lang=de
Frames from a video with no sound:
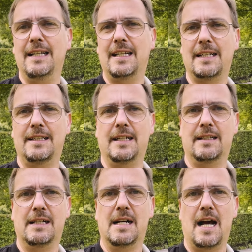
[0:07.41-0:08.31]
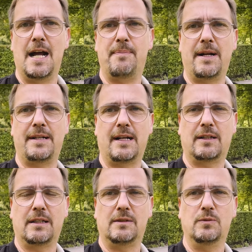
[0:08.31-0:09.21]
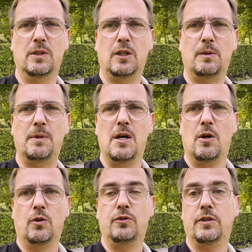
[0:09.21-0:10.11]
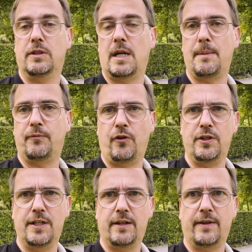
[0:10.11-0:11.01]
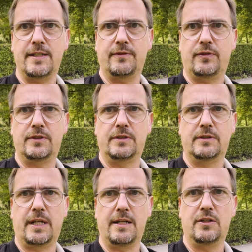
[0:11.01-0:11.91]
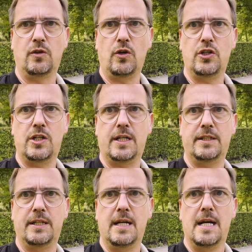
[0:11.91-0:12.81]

Ich hatte hier ein paar Tage äh, Urlaub und äh, habe freundlicherweise von Canon Deutschland